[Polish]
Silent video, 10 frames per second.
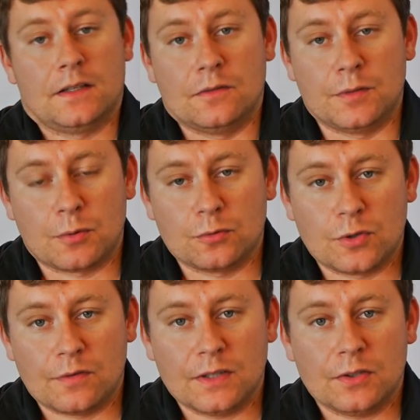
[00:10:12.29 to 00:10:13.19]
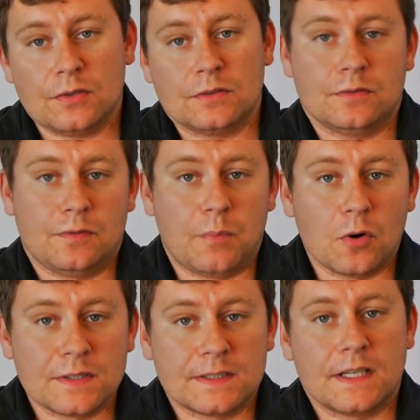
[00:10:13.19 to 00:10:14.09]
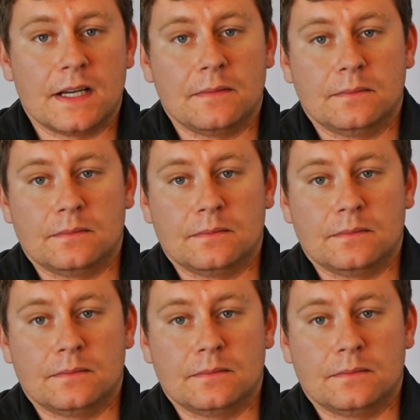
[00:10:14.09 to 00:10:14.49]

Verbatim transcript: wyprodukowano w Polsce